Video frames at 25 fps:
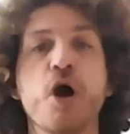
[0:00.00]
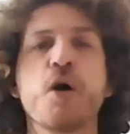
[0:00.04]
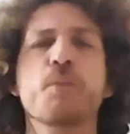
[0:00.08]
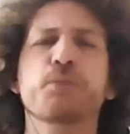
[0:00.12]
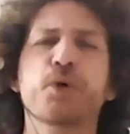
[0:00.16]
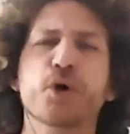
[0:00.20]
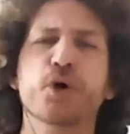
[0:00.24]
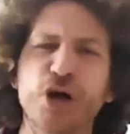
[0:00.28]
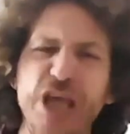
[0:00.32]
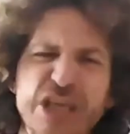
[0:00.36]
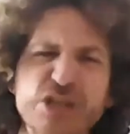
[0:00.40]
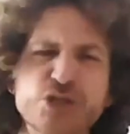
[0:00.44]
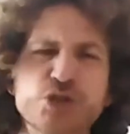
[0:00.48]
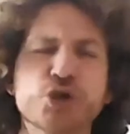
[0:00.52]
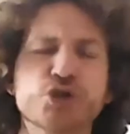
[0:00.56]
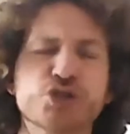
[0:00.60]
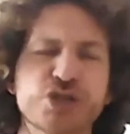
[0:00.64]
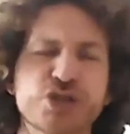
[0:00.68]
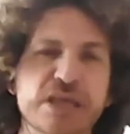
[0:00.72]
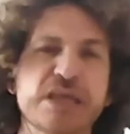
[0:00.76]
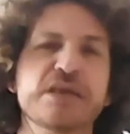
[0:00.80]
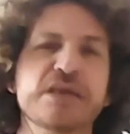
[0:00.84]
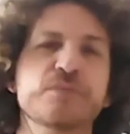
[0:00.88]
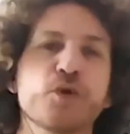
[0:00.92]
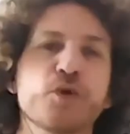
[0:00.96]
Por eso
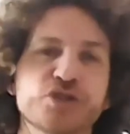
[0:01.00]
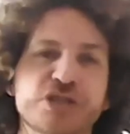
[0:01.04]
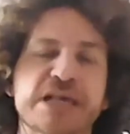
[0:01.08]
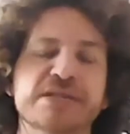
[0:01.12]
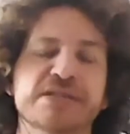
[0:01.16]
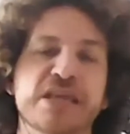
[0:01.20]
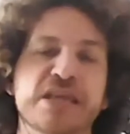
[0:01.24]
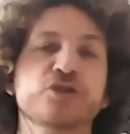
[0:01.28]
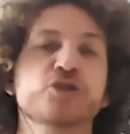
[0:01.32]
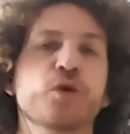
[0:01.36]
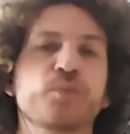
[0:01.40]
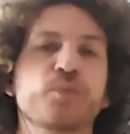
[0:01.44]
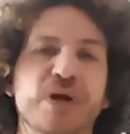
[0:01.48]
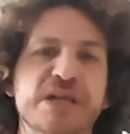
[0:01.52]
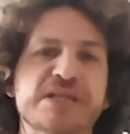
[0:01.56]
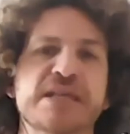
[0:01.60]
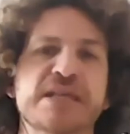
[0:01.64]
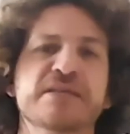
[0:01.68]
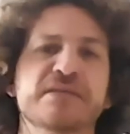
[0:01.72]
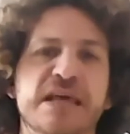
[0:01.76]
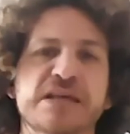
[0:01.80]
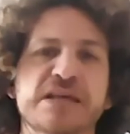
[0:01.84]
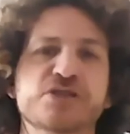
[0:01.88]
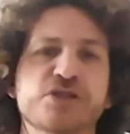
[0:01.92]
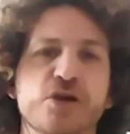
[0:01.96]
seguimos haciendo
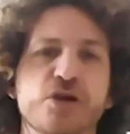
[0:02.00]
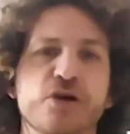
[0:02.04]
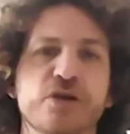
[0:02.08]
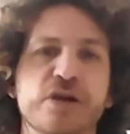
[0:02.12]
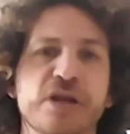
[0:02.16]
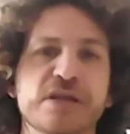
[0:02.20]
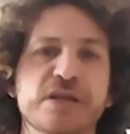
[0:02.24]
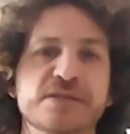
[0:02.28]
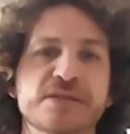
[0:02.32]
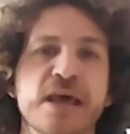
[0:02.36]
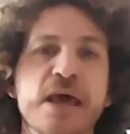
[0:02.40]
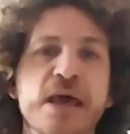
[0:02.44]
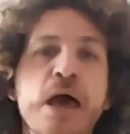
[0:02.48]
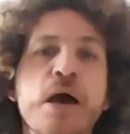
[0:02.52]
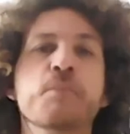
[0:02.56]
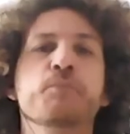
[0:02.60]
presentaciones.